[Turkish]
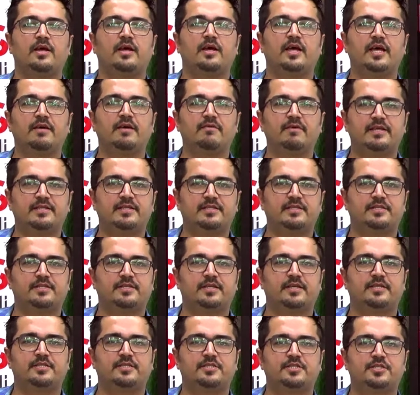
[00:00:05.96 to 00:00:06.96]
Evet
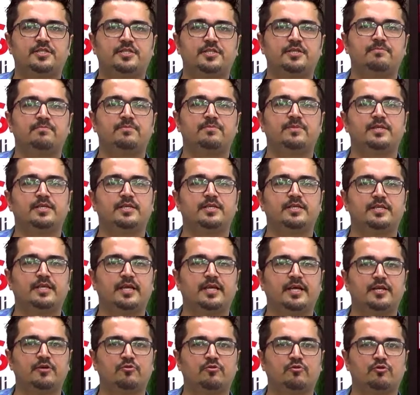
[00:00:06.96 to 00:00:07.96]
şimdi
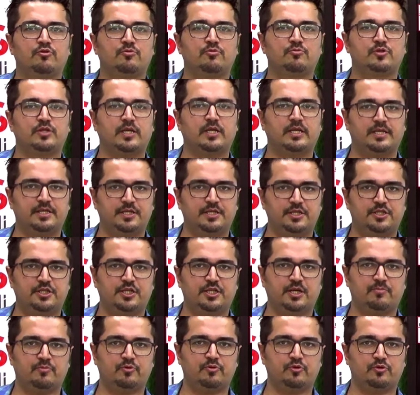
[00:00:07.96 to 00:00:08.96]
yeni konumuza giriş
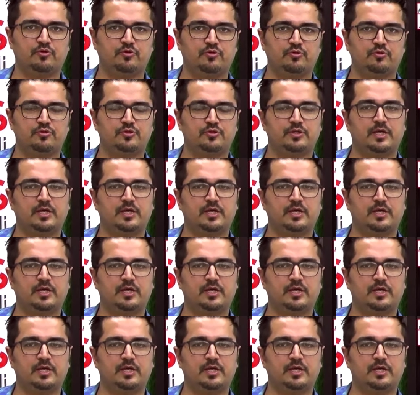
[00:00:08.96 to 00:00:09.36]
yapıyoruz.